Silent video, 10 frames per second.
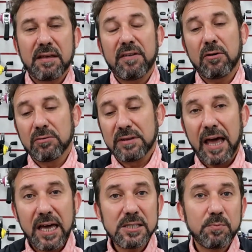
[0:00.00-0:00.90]
que vem com
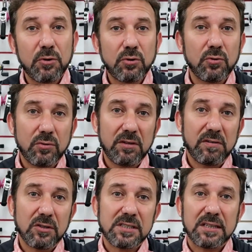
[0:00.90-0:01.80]
10.1 de
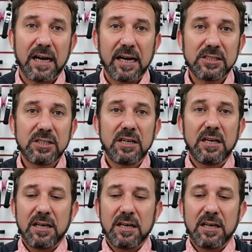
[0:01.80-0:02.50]
velocidade,